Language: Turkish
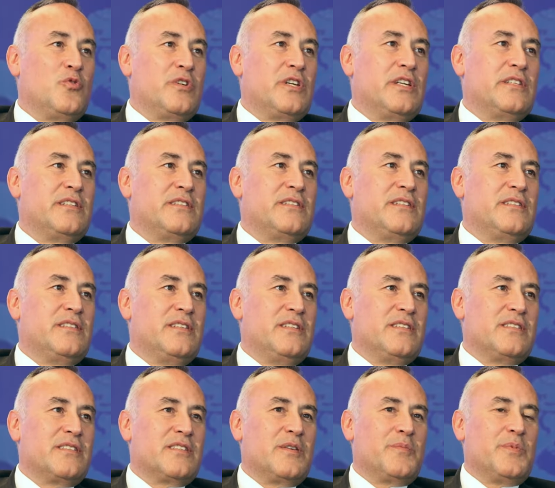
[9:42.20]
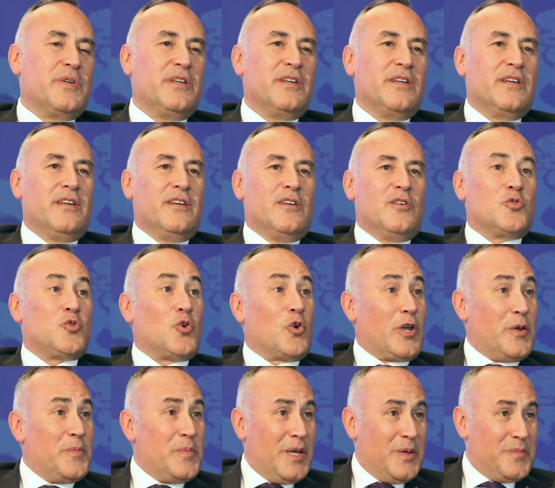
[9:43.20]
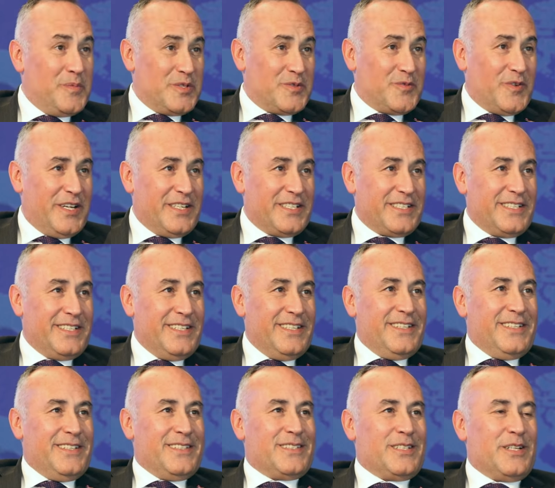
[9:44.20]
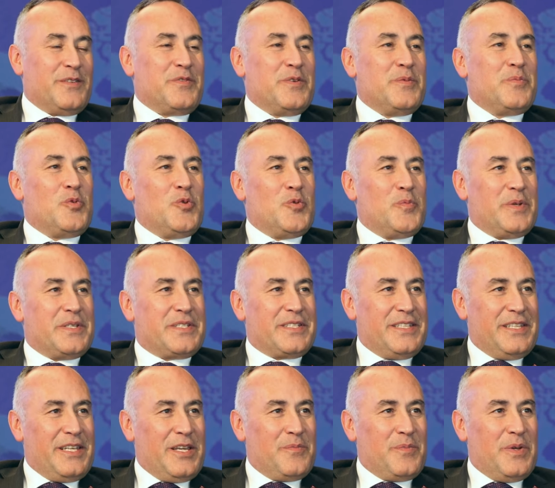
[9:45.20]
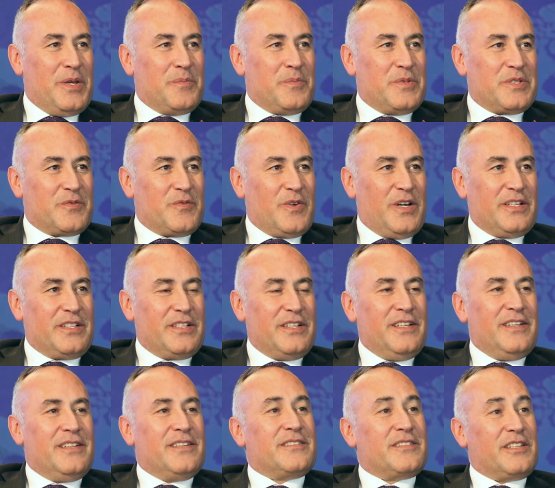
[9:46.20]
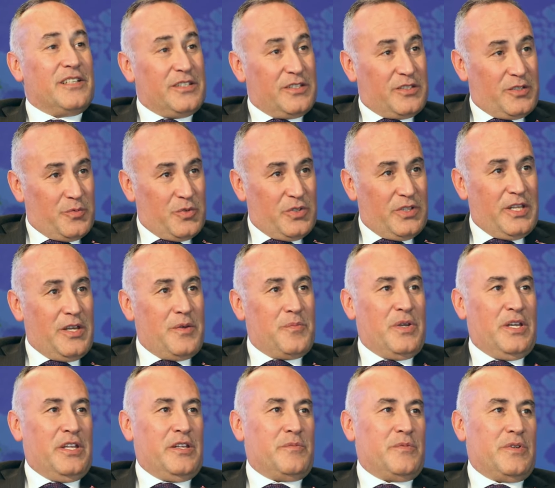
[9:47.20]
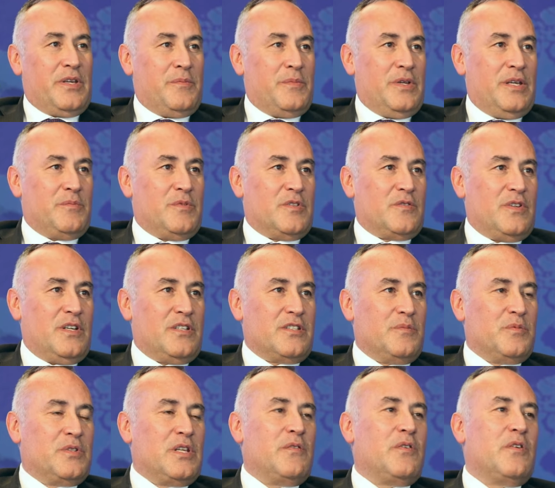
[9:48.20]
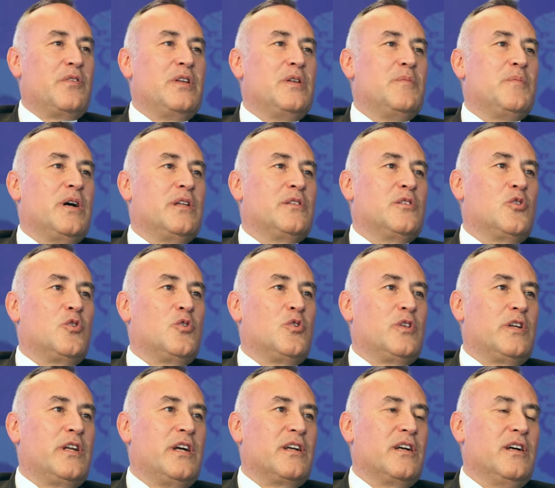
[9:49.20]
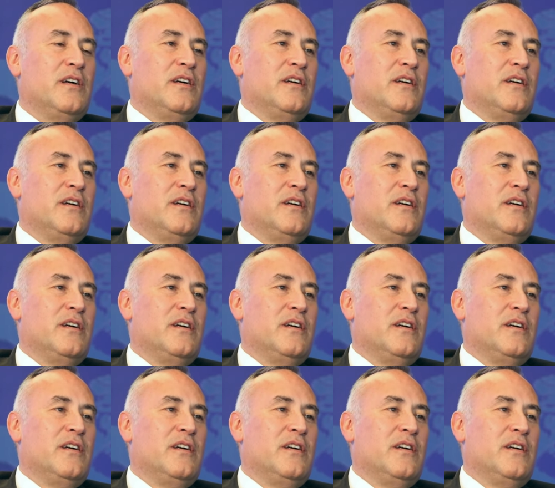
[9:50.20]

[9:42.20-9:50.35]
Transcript: ülkede dediğiniz gibi çok emeğimiz var. Trafiğin büyümesinde emeğimiz var. Tanıtımında emeğimiz var. Şimdi tam havalimanları olarak